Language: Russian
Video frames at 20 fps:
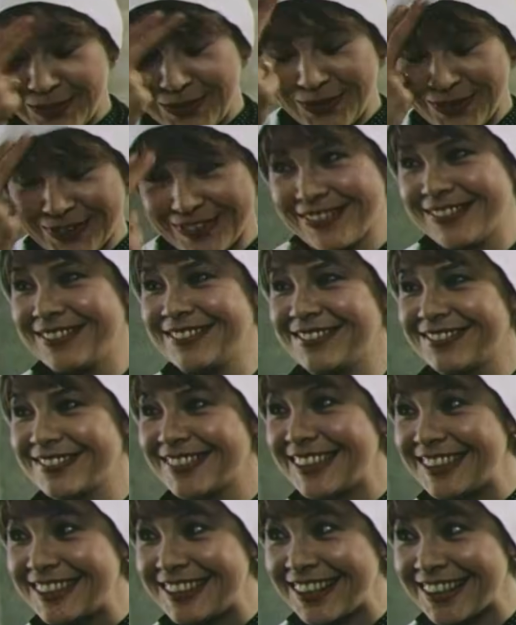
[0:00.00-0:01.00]
ну,
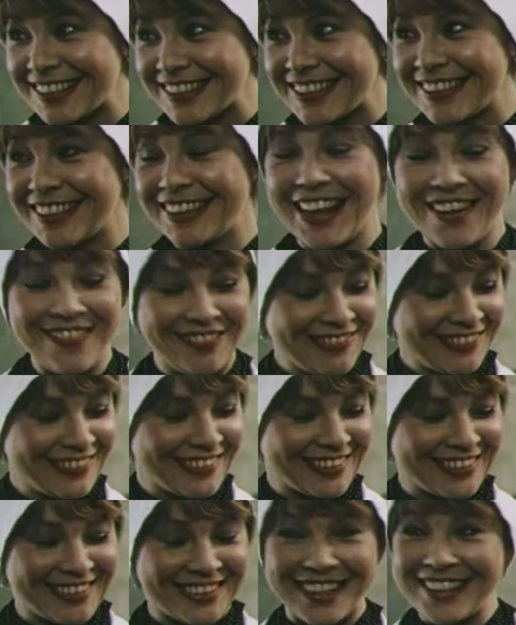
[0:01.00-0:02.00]
сердце там,
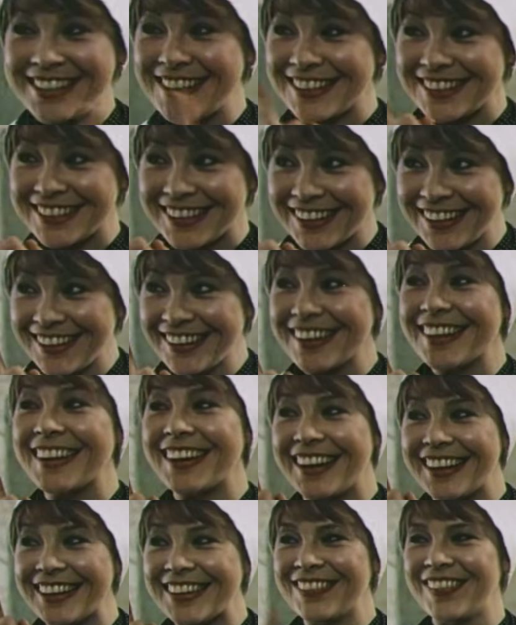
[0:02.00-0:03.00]
где часы.
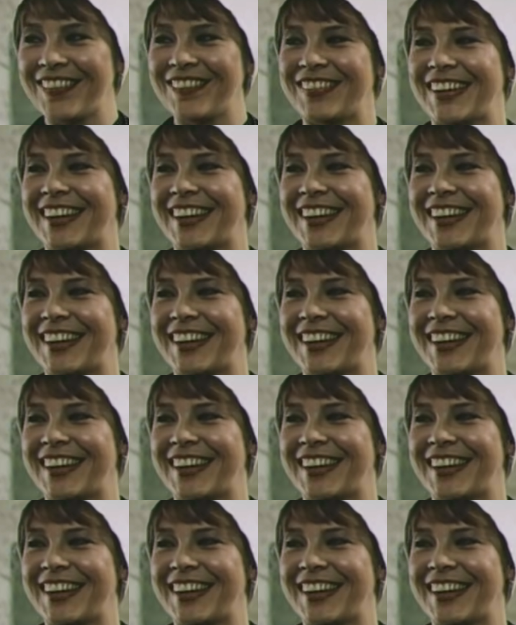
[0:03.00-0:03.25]
Это мы